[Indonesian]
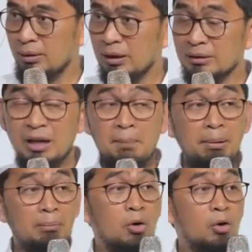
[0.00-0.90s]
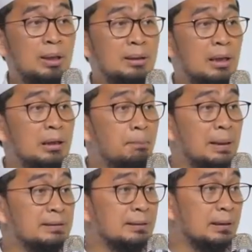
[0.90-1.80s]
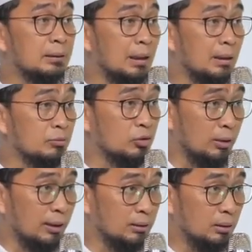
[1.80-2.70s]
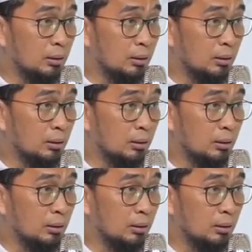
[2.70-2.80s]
tentang permohonan yang dipanjatkan dalam sholat